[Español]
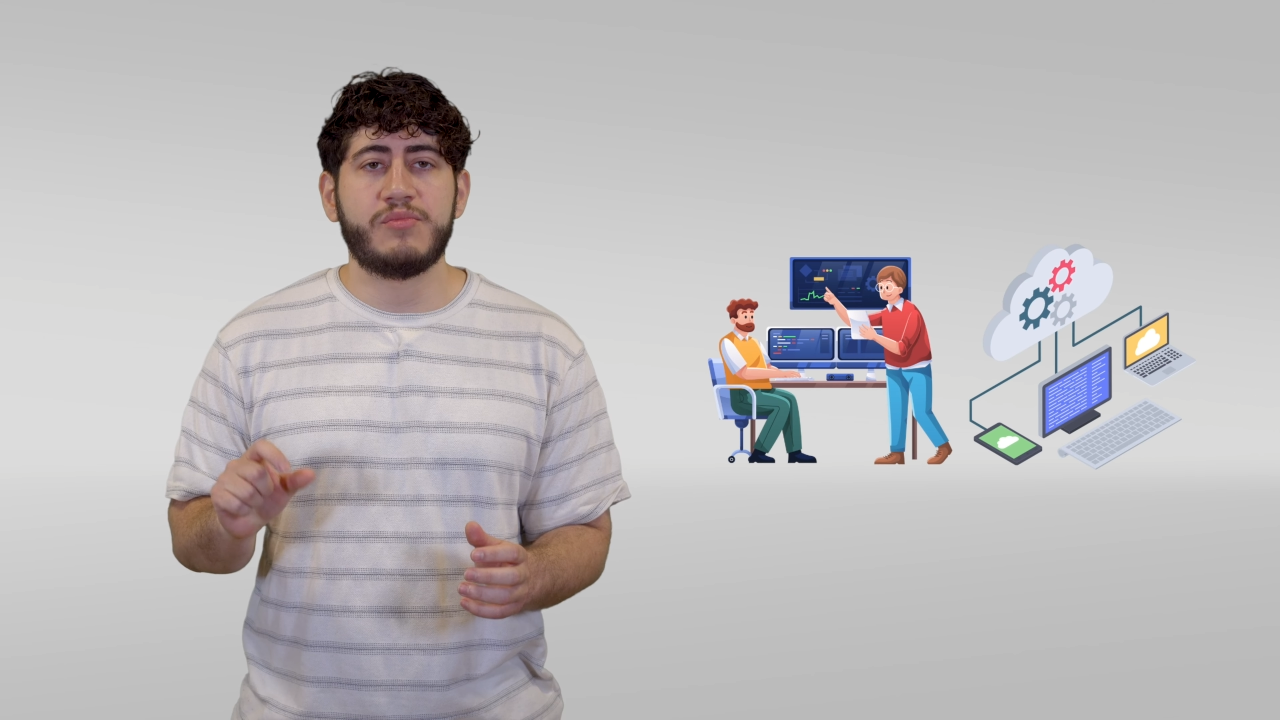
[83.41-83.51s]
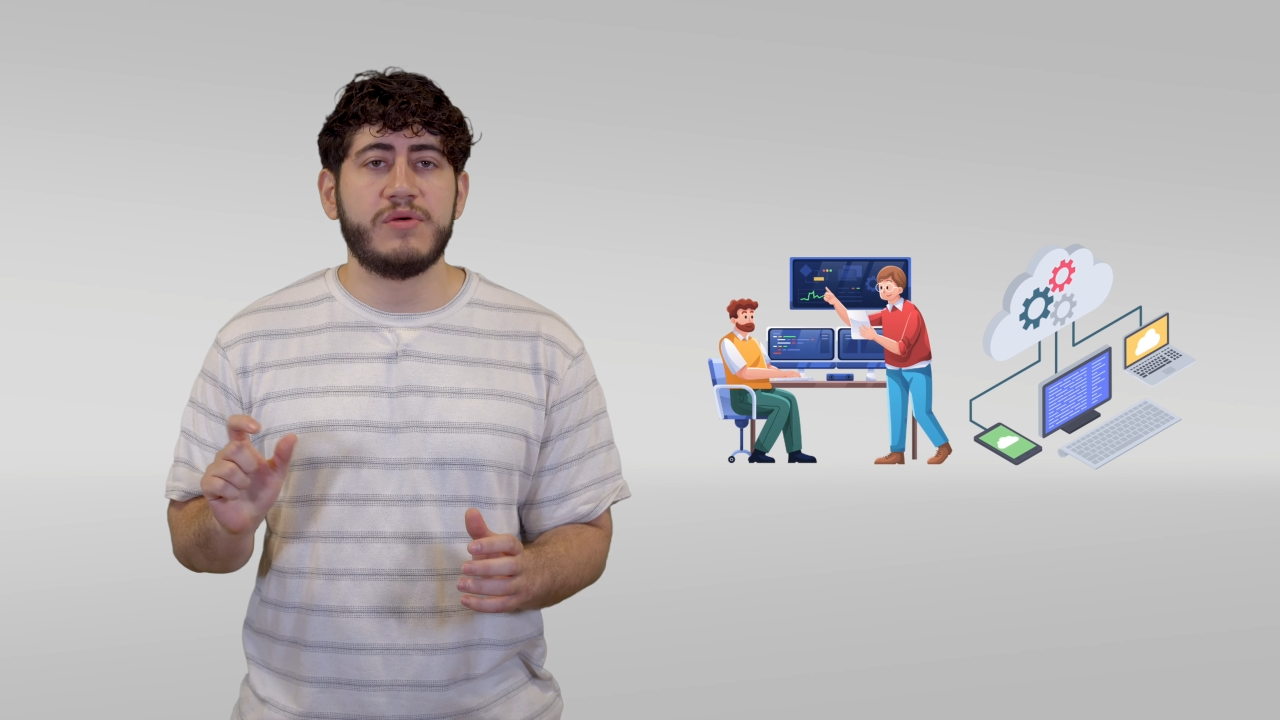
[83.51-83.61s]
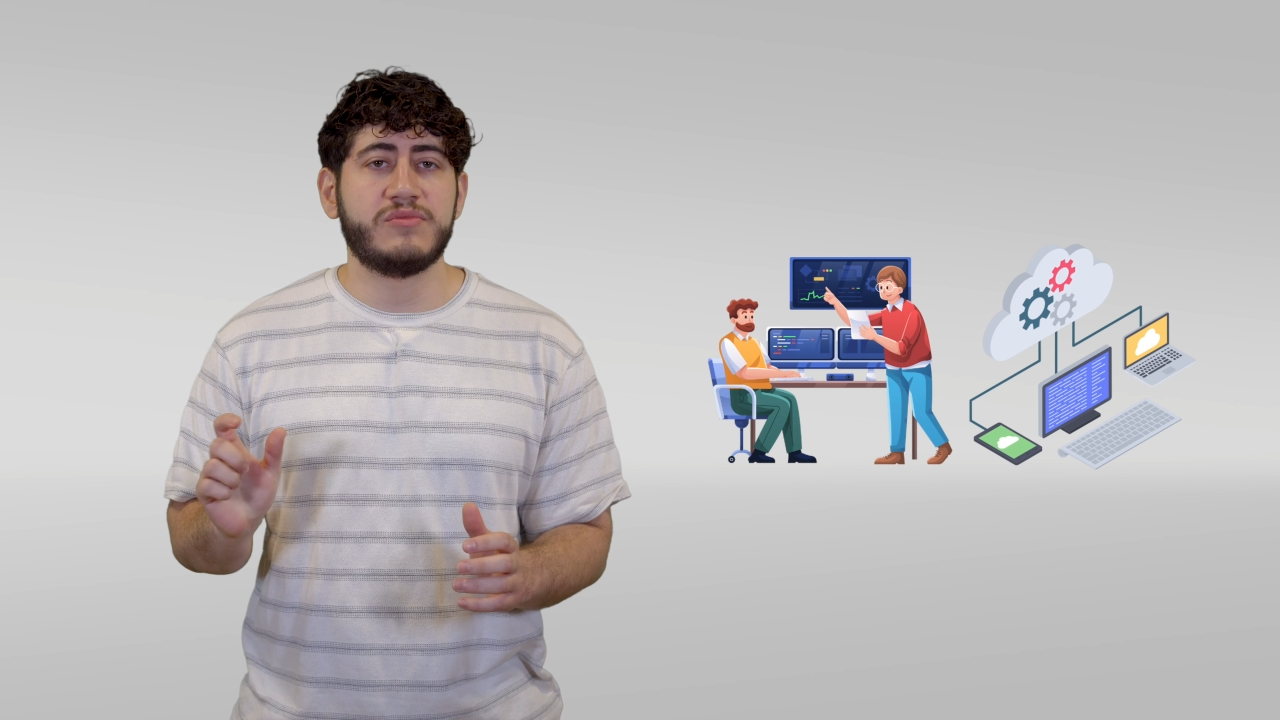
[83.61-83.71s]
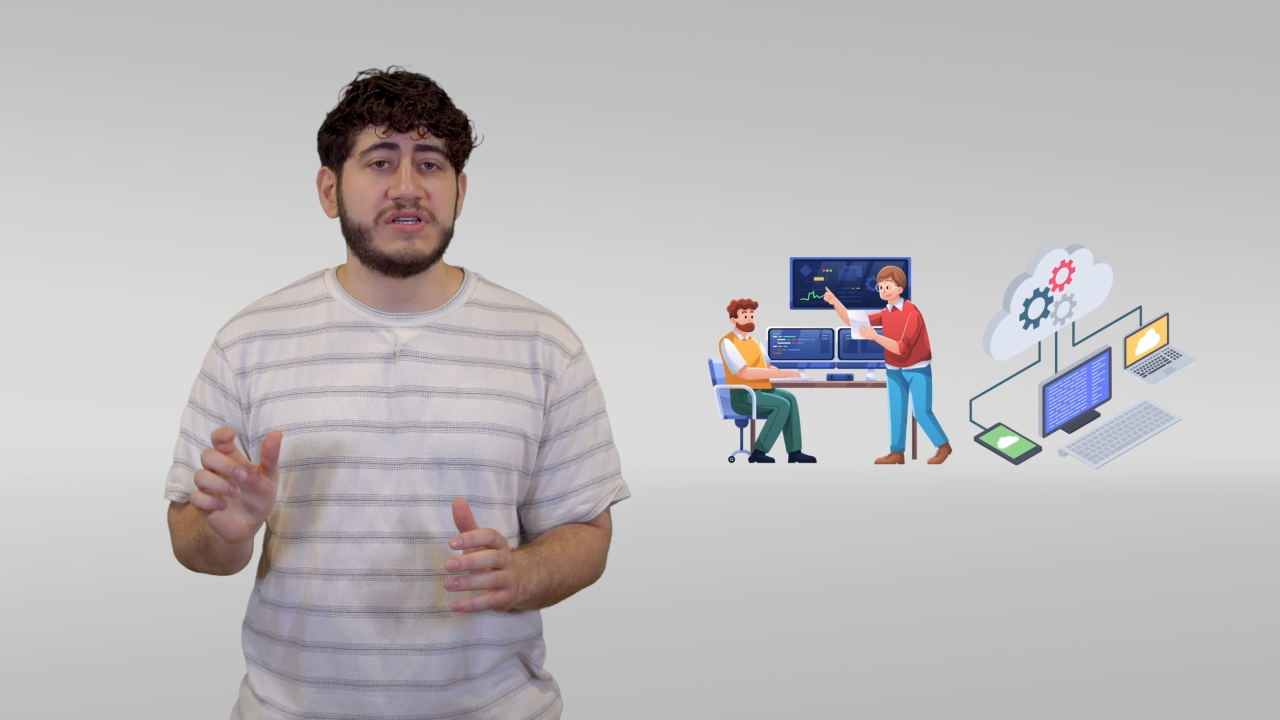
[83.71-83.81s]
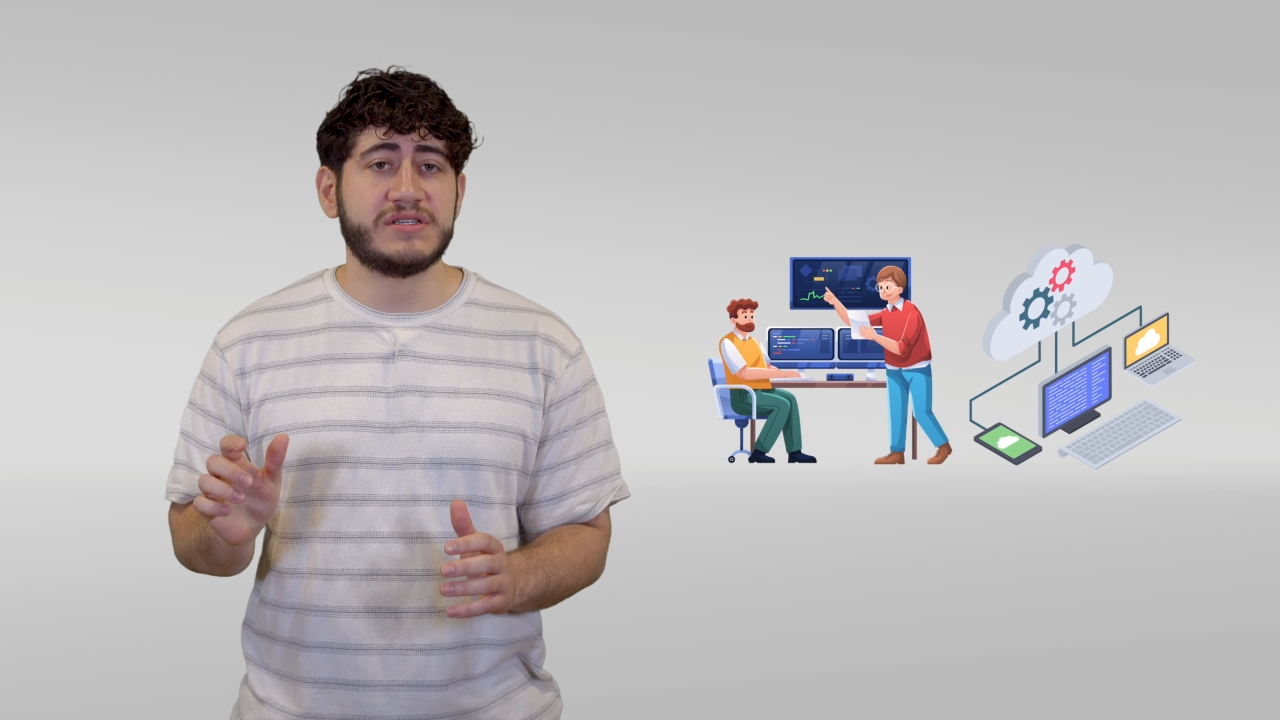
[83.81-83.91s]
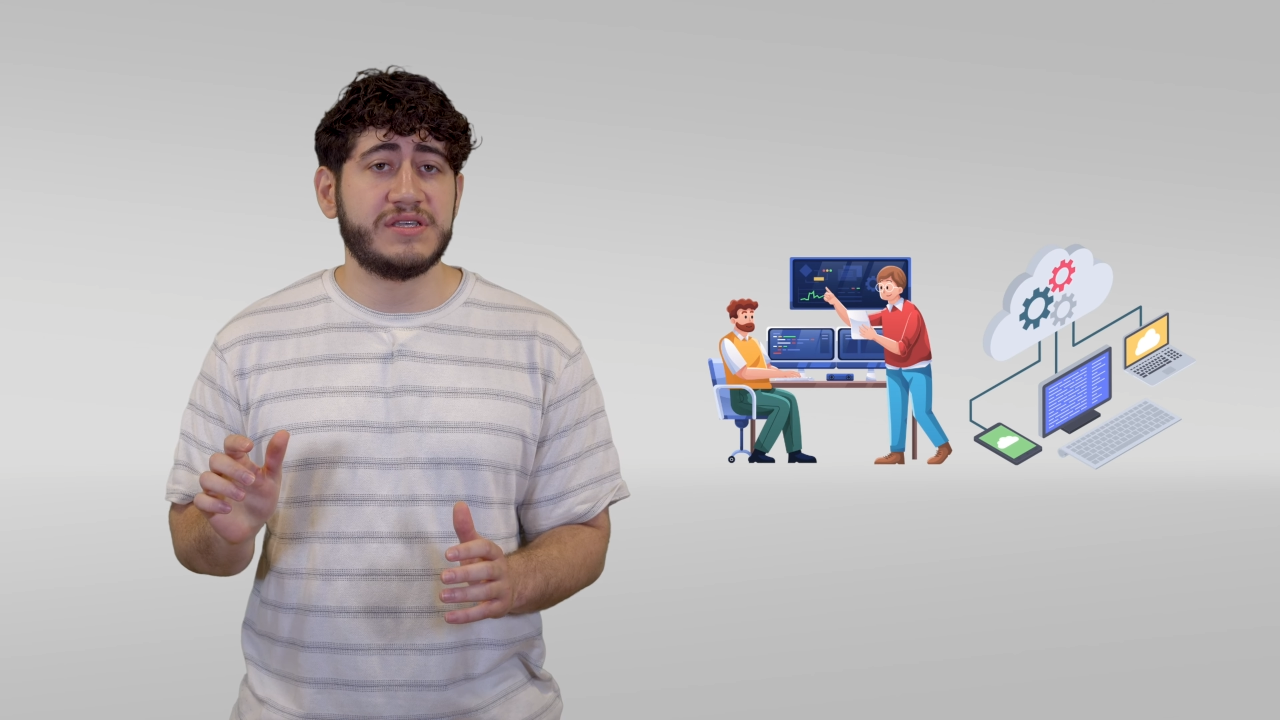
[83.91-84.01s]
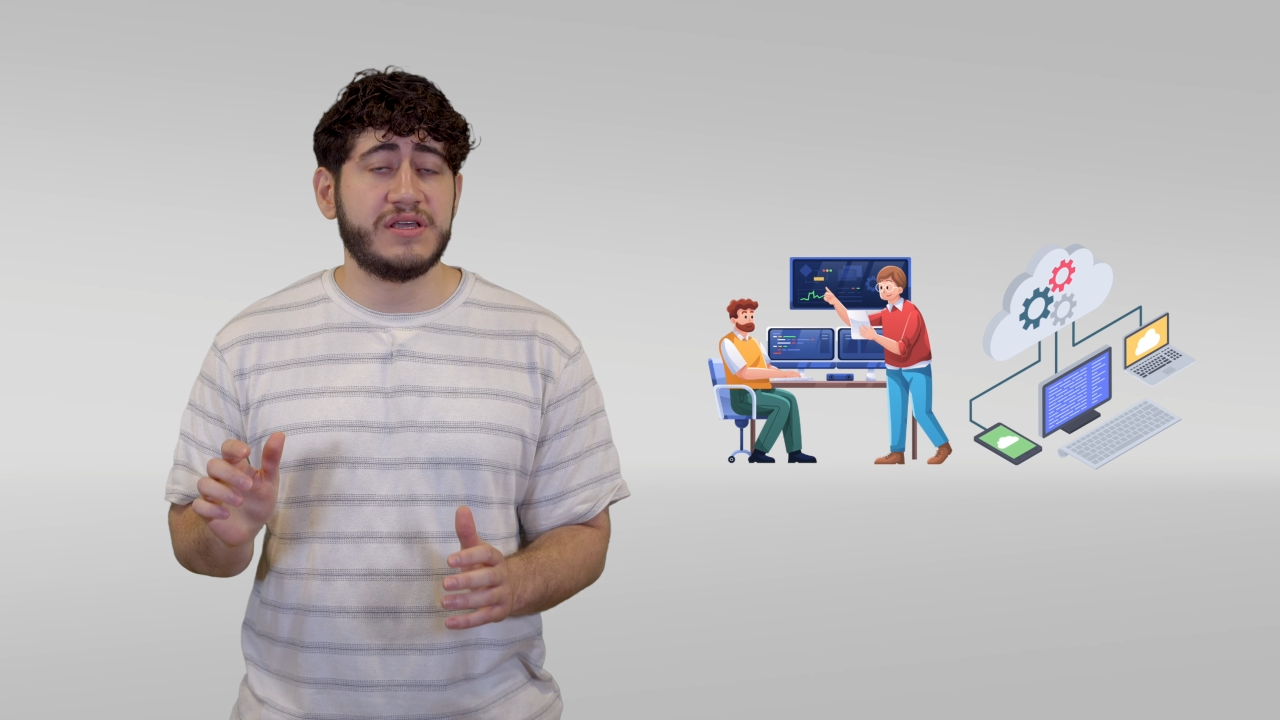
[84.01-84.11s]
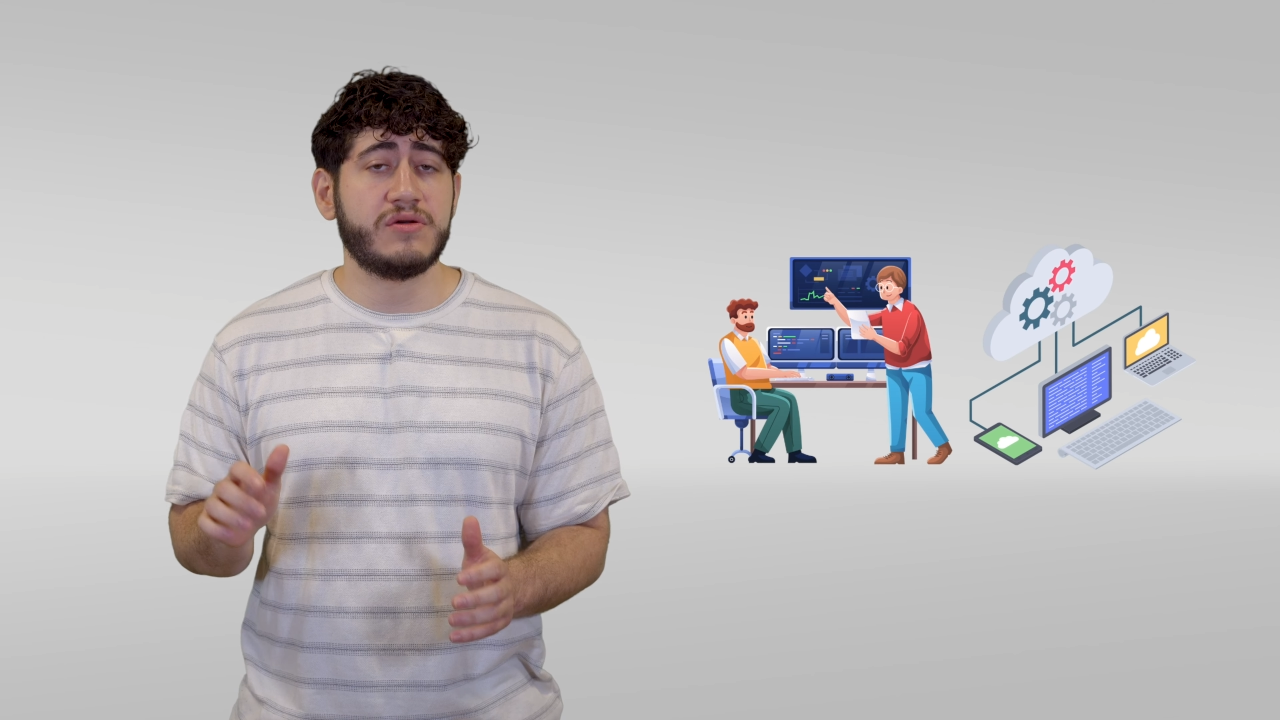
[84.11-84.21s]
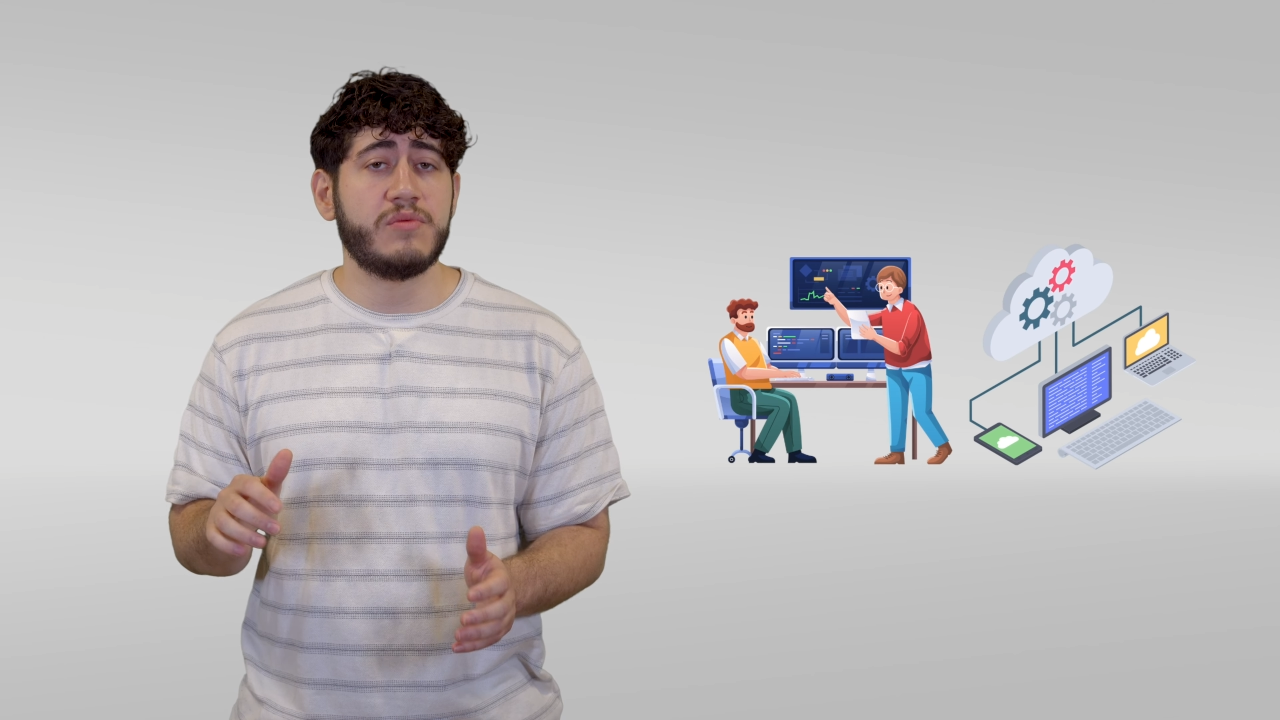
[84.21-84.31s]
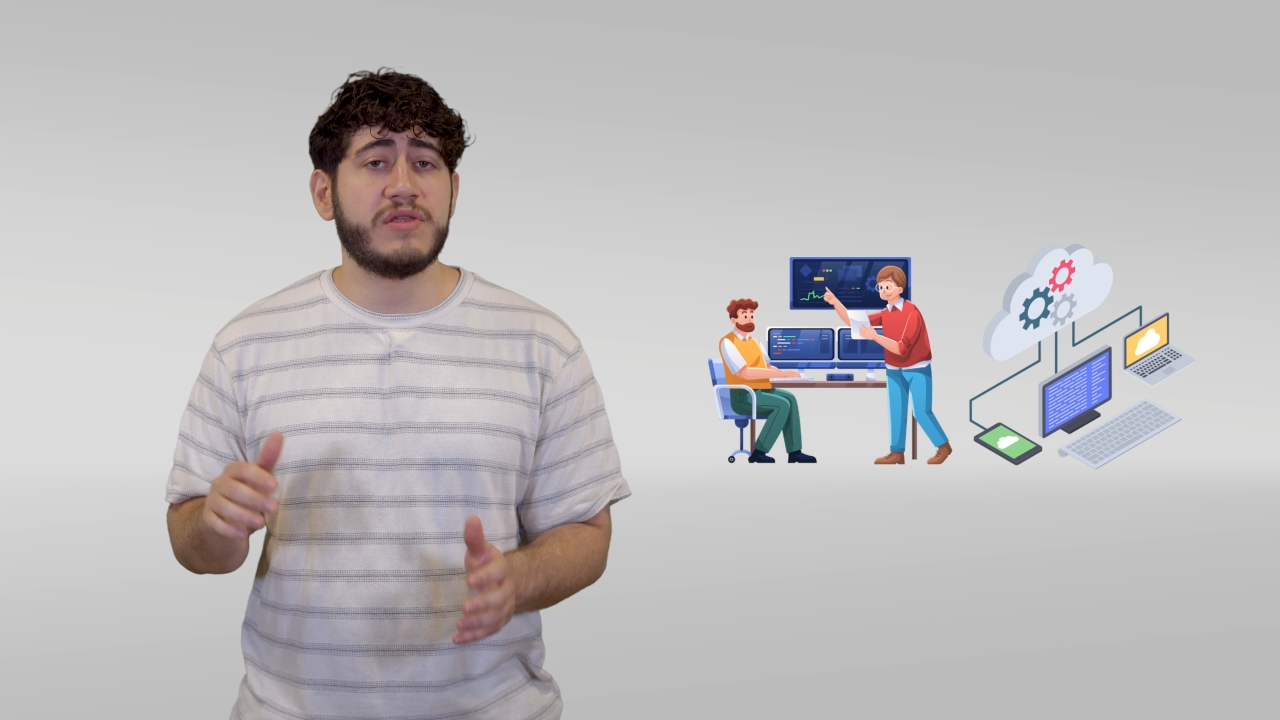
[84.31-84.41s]
podemos
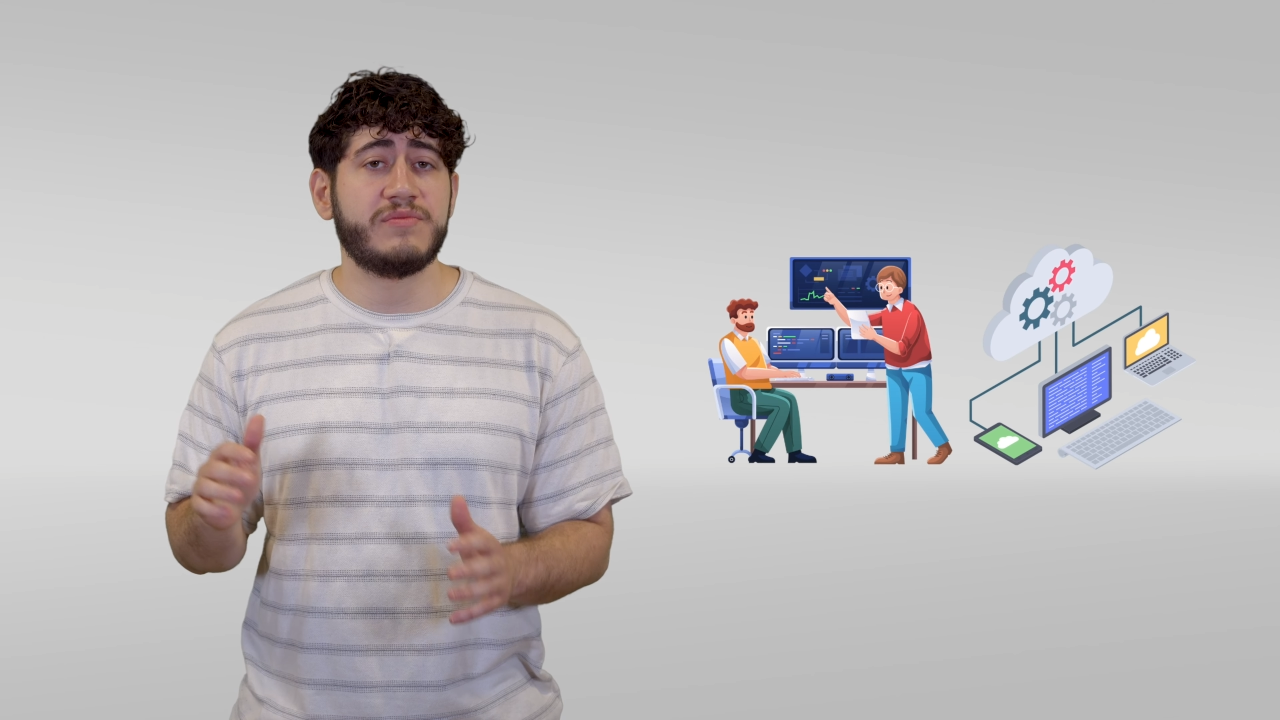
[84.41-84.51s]
acceder como